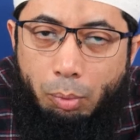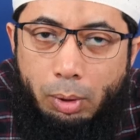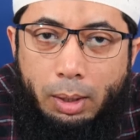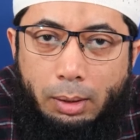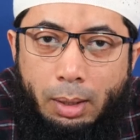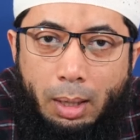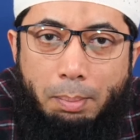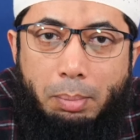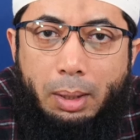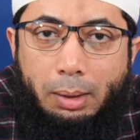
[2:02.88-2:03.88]
boleh kita
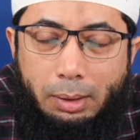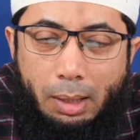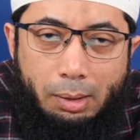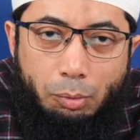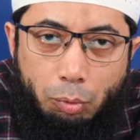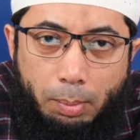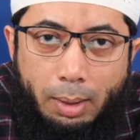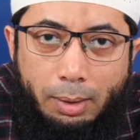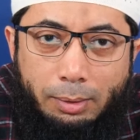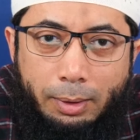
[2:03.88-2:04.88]
ngambekan tinggalin
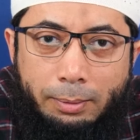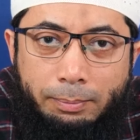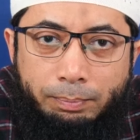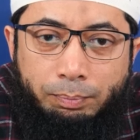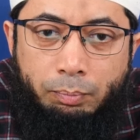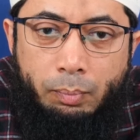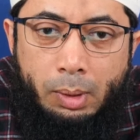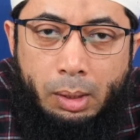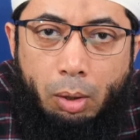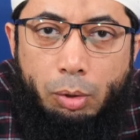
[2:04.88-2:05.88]
rumah gitu kan
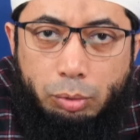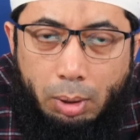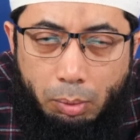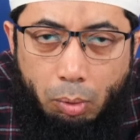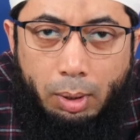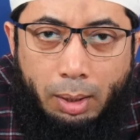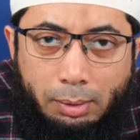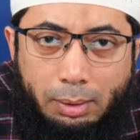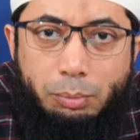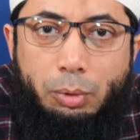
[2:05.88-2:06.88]
kalau juga nolak
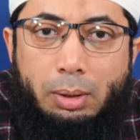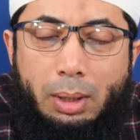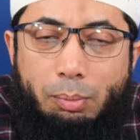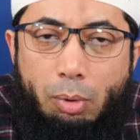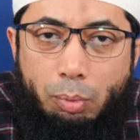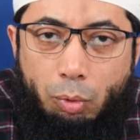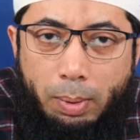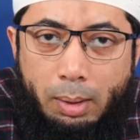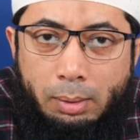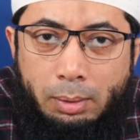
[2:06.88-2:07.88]
tetap juga tidak mau
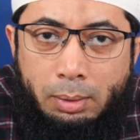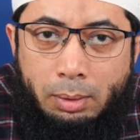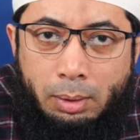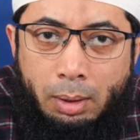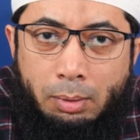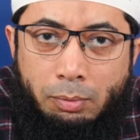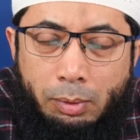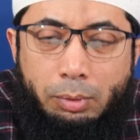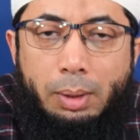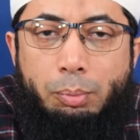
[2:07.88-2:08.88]
berubah ya
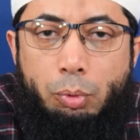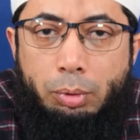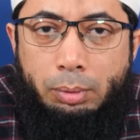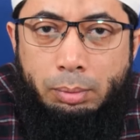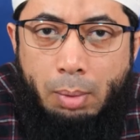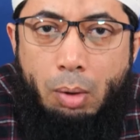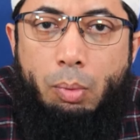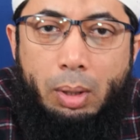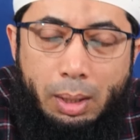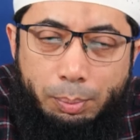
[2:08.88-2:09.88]
udribuhun baru
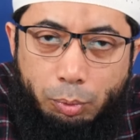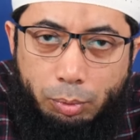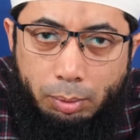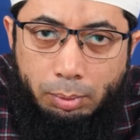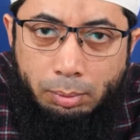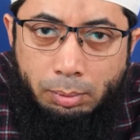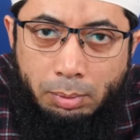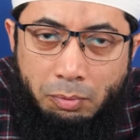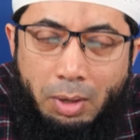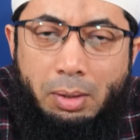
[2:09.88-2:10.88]
boleh dipukul
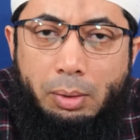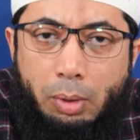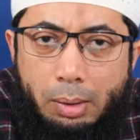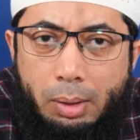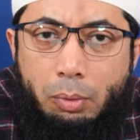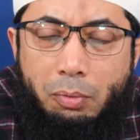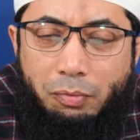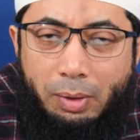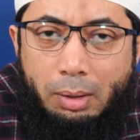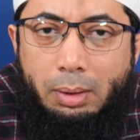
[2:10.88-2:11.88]
fa inna
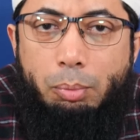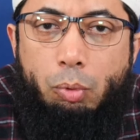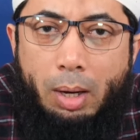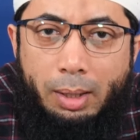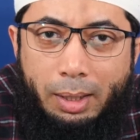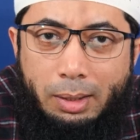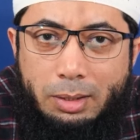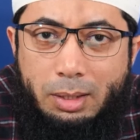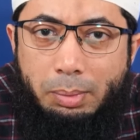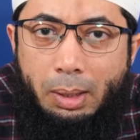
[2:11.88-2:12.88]
ta'nakum fala tabghu
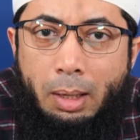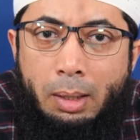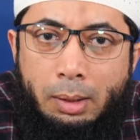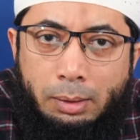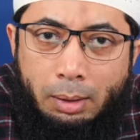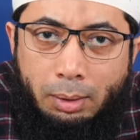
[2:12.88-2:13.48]
dan